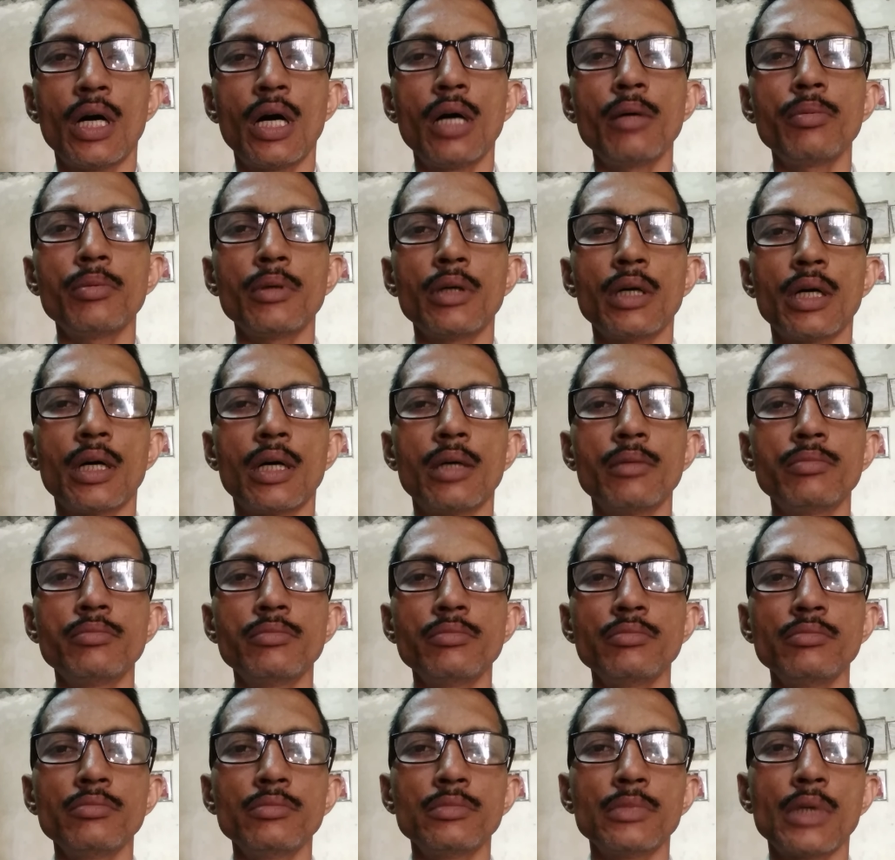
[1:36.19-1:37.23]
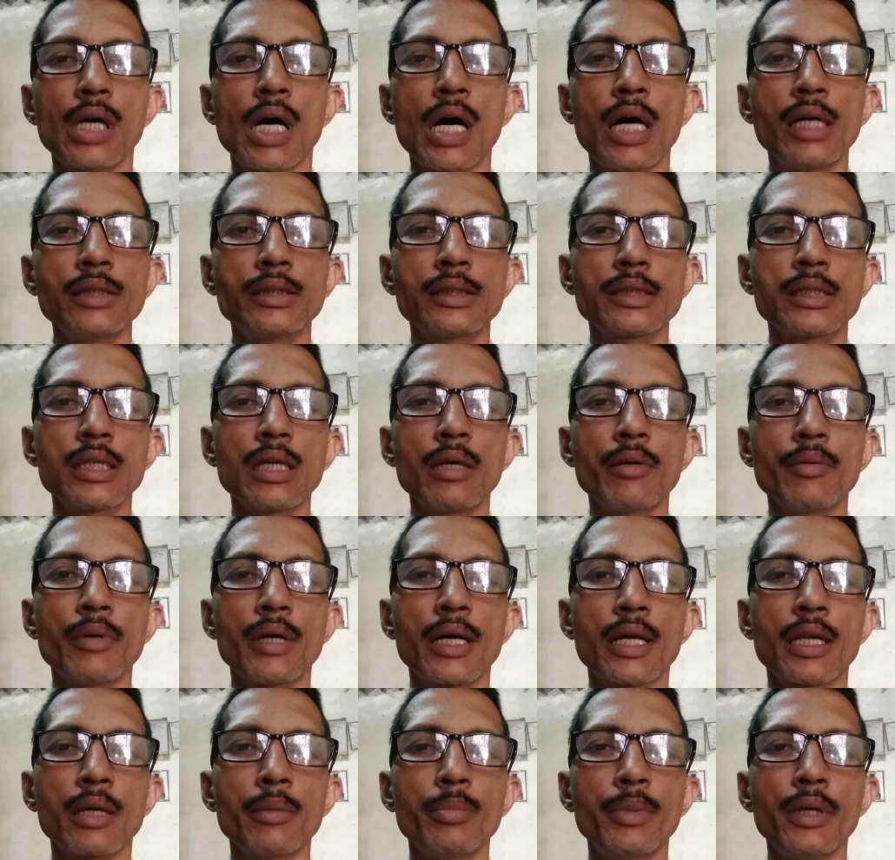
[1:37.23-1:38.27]
अब हम आज के
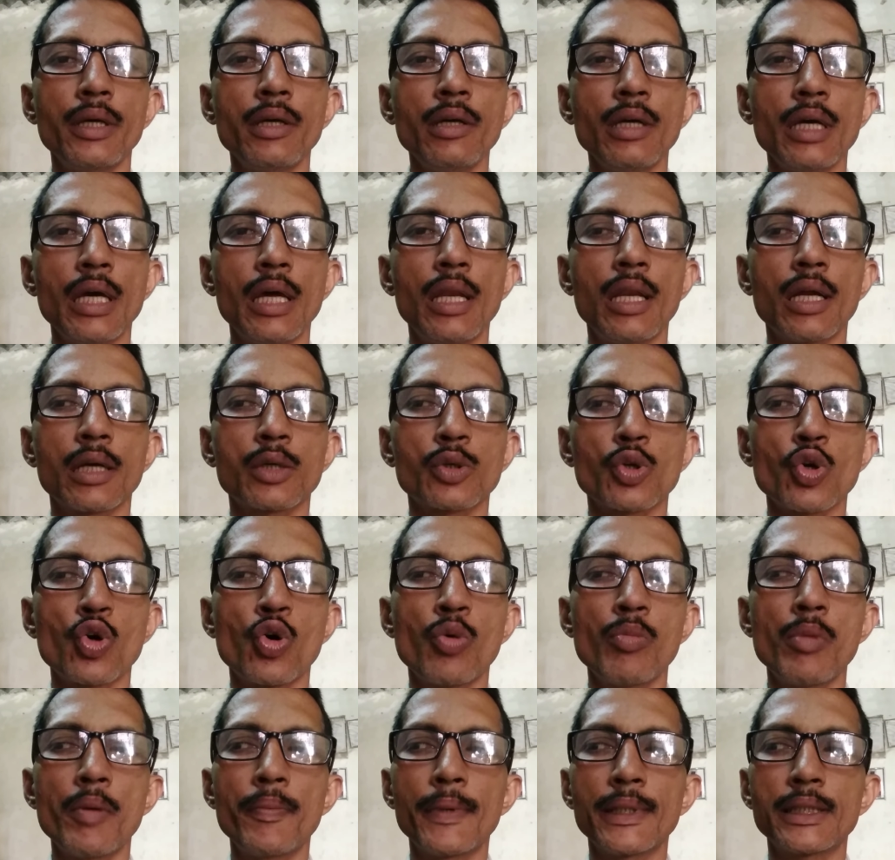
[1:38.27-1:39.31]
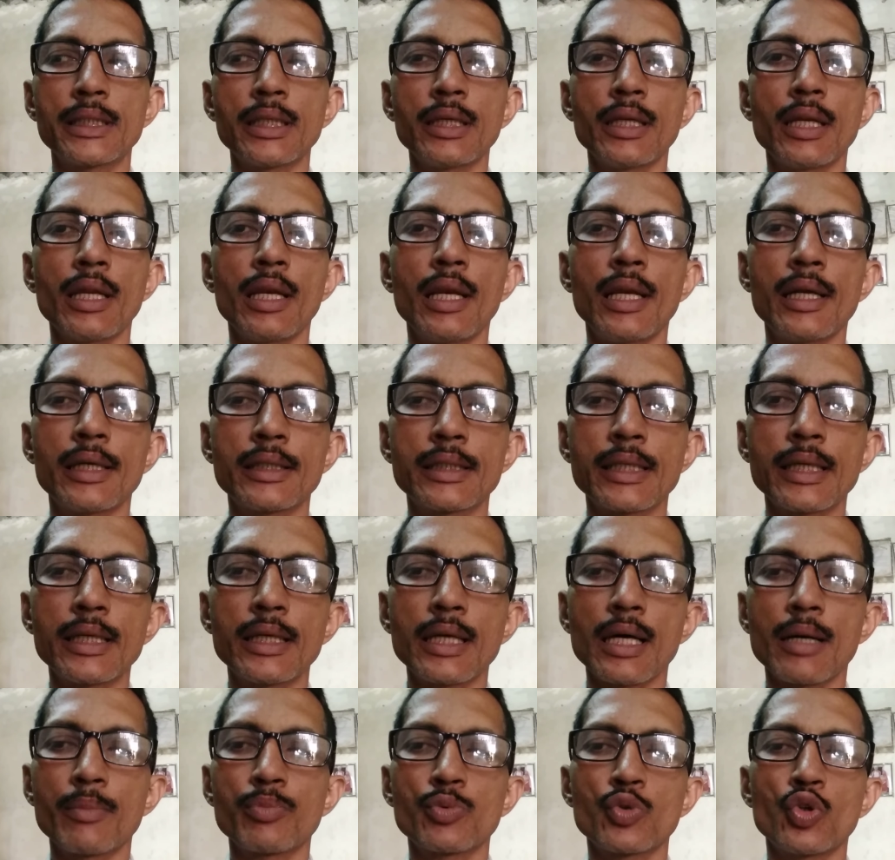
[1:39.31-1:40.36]
बारे में इलेक्ट्रो होम्योपैथी
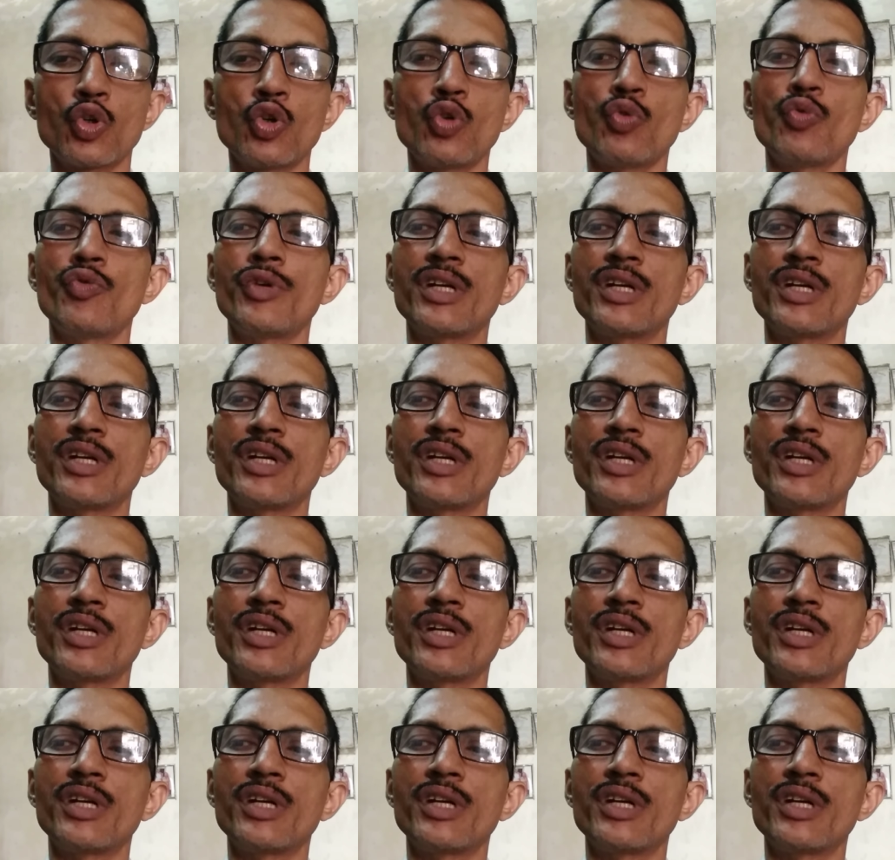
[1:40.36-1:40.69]
रिलेटेड आपको